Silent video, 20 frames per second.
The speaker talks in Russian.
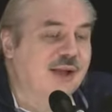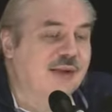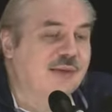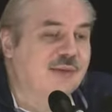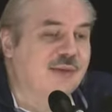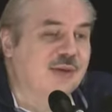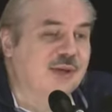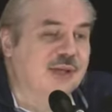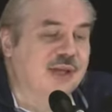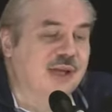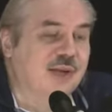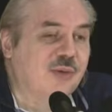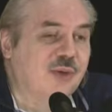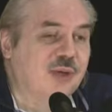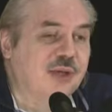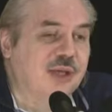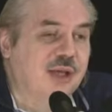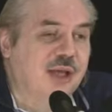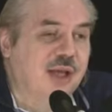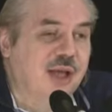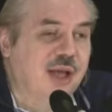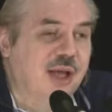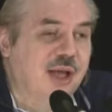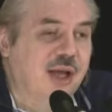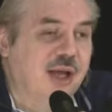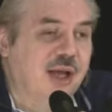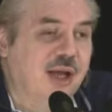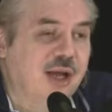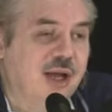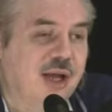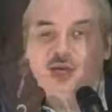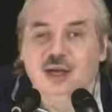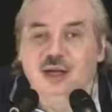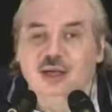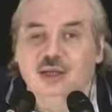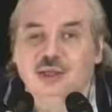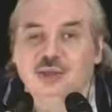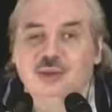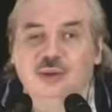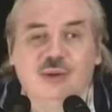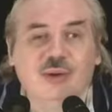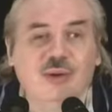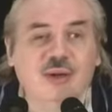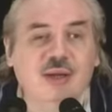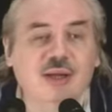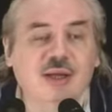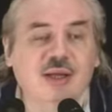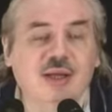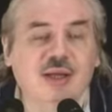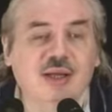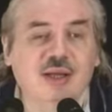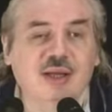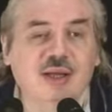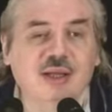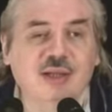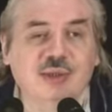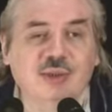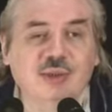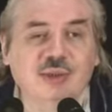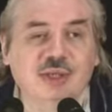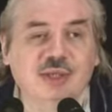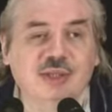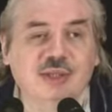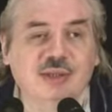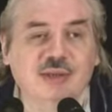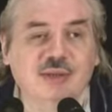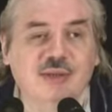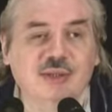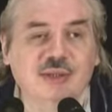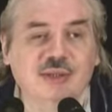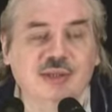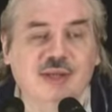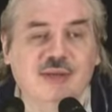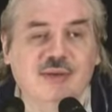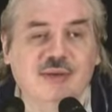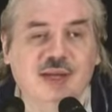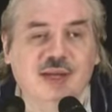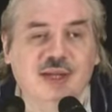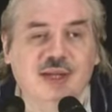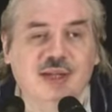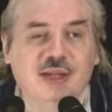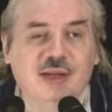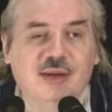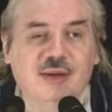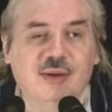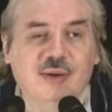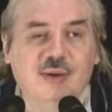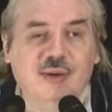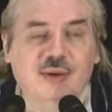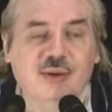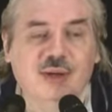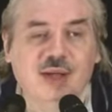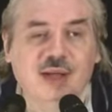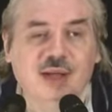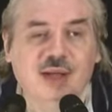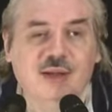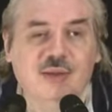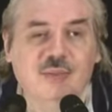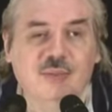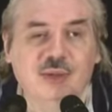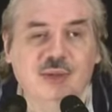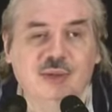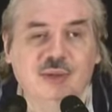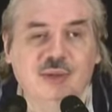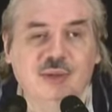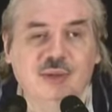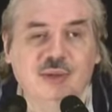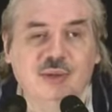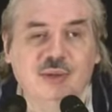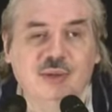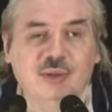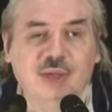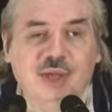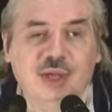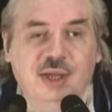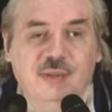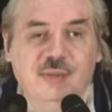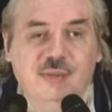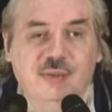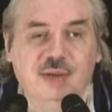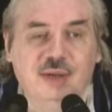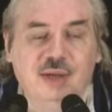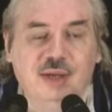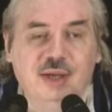Вот. Так вот, что э, Иисус Христос говорит, о, когда Он пришел к иудеям?